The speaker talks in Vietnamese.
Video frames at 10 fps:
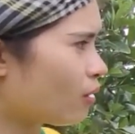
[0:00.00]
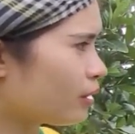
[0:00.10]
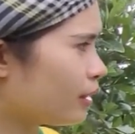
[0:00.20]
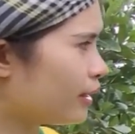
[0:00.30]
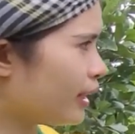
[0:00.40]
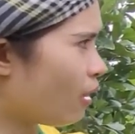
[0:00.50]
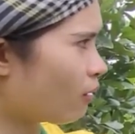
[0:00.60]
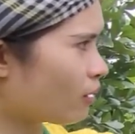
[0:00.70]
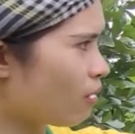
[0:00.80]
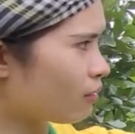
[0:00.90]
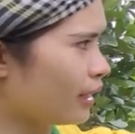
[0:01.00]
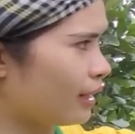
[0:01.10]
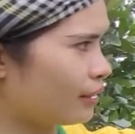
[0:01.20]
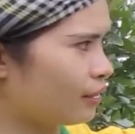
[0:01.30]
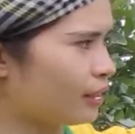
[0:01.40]
Những cái đọt non này là
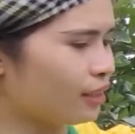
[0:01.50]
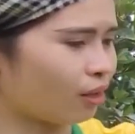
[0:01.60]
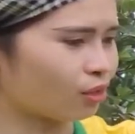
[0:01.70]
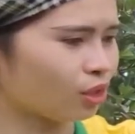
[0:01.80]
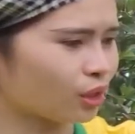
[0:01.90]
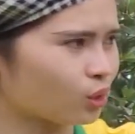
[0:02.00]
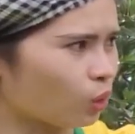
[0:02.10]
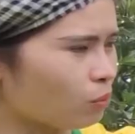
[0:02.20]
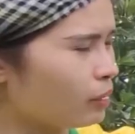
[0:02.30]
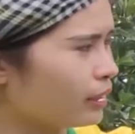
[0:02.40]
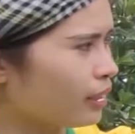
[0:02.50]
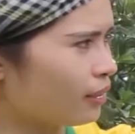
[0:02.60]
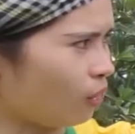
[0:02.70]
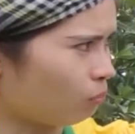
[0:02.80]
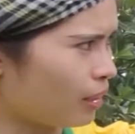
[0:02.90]
những cái đọt non để chuẩn bị cơ
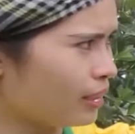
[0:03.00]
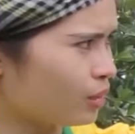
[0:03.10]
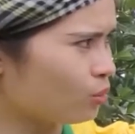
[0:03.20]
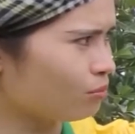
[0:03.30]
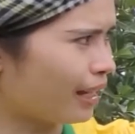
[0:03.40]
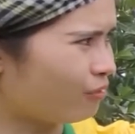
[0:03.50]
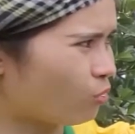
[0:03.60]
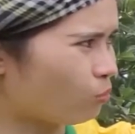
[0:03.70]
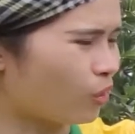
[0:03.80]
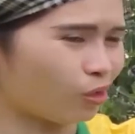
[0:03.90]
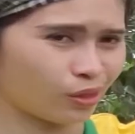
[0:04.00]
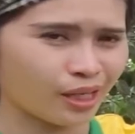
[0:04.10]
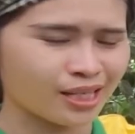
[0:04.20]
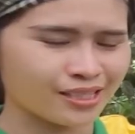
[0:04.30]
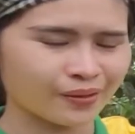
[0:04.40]
đọt mới để chúng ta phục hồi.
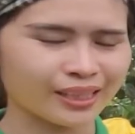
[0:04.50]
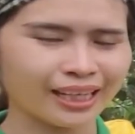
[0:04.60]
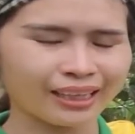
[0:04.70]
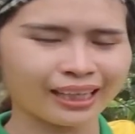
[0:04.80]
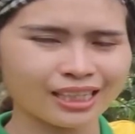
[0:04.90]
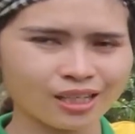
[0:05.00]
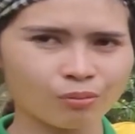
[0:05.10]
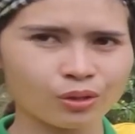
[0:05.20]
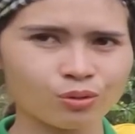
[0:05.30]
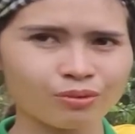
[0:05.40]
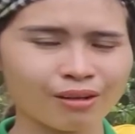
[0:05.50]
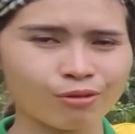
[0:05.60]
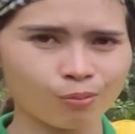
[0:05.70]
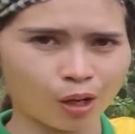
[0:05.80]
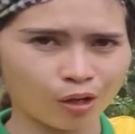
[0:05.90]
Sau khi cắt trái xong thì chúng ta
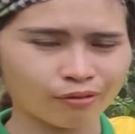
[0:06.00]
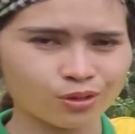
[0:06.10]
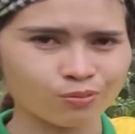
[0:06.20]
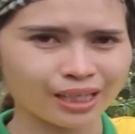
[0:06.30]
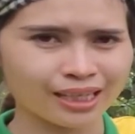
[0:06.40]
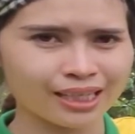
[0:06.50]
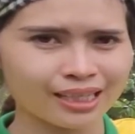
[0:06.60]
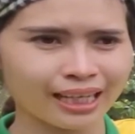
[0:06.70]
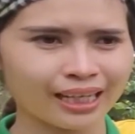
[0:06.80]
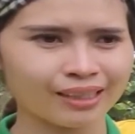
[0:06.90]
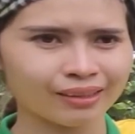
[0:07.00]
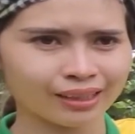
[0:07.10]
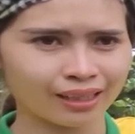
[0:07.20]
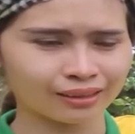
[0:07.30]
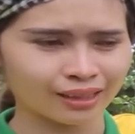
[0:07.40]
phục hồi và chúng ta đi cái
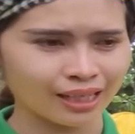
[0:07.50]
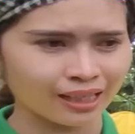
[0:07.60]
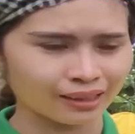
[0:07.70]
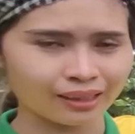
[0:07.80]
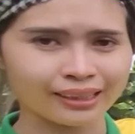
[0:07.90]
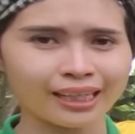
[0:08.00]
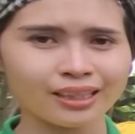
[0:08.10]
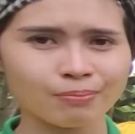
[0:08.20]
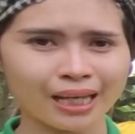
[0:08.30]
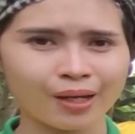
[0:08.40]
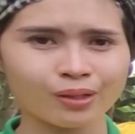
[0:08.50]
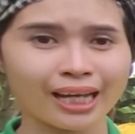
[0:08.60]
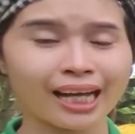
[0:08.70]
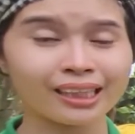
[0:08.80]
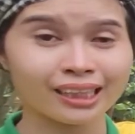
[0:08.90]
tầng tầng trái tiếp theo để
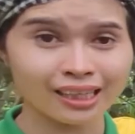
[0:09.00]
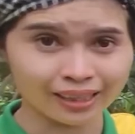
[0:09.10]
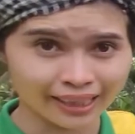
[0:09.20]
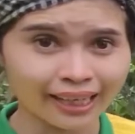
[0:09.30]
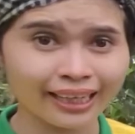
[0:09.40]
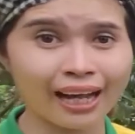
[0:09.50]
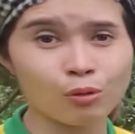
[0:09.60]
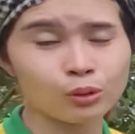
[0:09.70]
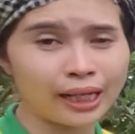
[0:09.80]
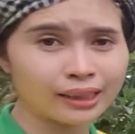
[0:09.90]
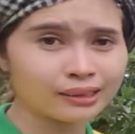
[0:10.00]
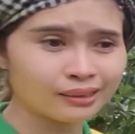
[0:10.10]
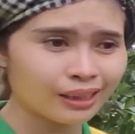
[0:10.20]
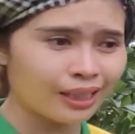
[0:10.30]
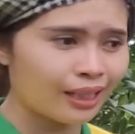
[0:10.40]
ăn tới đợt giá cao tháng
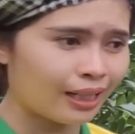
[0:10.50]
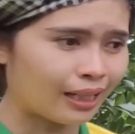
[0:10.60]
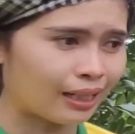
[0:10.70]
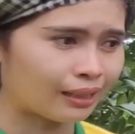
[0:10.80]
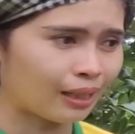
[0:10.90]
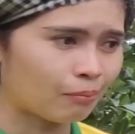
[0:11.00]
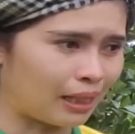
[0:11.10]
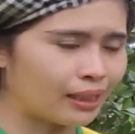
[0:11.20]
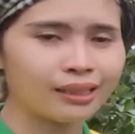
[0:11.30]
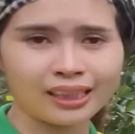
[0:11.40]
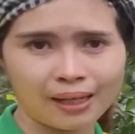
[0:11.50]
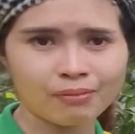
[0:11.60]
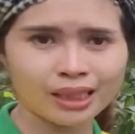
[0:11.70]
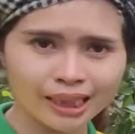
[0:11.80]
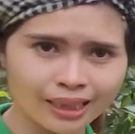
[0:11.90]
à, tháng bảy, tháng tám,
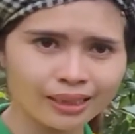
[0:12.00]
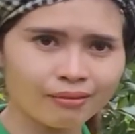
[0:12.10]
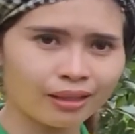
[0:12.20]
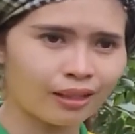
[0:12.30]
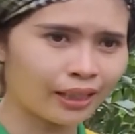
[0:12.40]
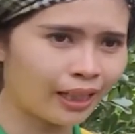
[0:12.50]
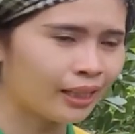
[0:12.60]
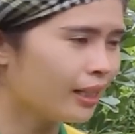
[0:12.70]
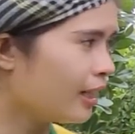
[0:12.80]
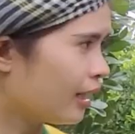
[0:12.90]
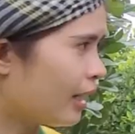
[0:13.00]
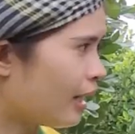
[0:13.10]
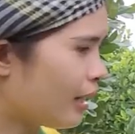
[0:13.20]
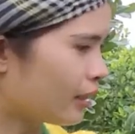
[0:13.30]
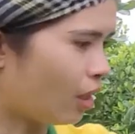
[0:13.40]
tháng chín nha bà con ha.
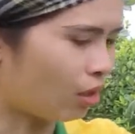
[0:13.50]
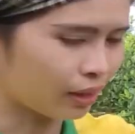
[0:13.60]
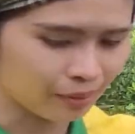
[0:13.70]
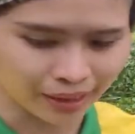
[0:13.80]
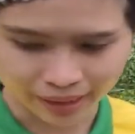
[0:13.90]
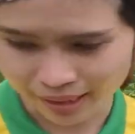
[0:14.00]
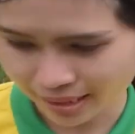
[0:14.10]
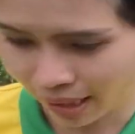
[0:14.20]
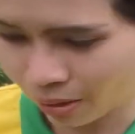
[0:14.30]
À, còn cái bên này thì sao?